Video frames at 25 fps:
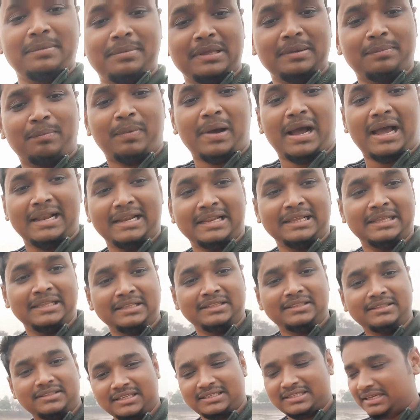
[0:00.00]
भी पानी
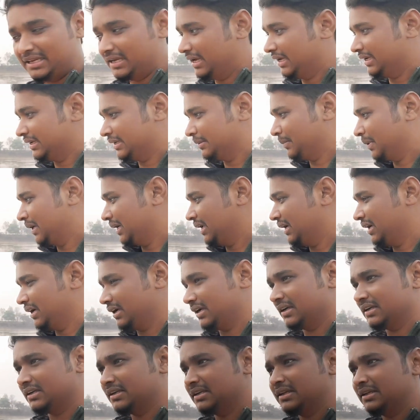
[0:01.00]
से है कि मैंने
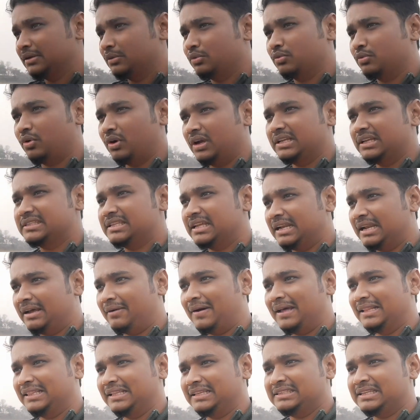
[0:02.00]
कोई ऐसा
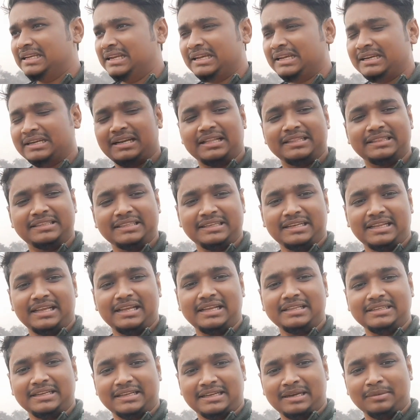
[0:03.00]
नवादा जिला की नदी नहीं
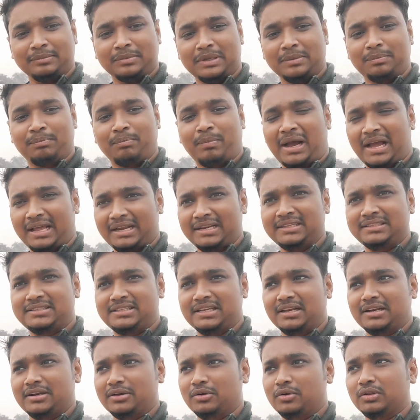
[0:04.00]
है जकरा में पानी
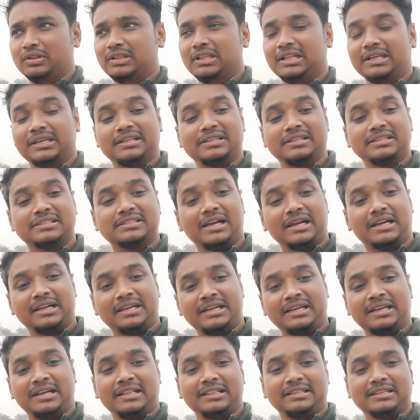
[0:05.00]
चल रहा लेकिन सकरी
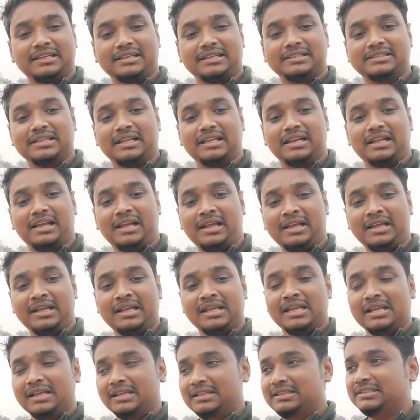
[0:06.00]
नदी ऐसा है
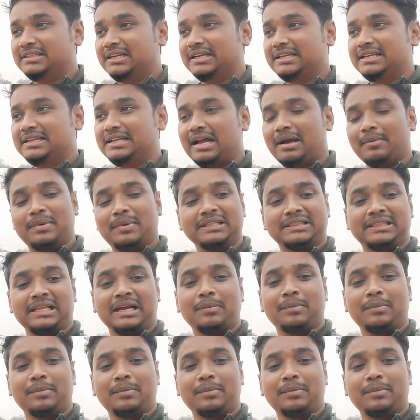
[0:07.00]
जबकि अभी तक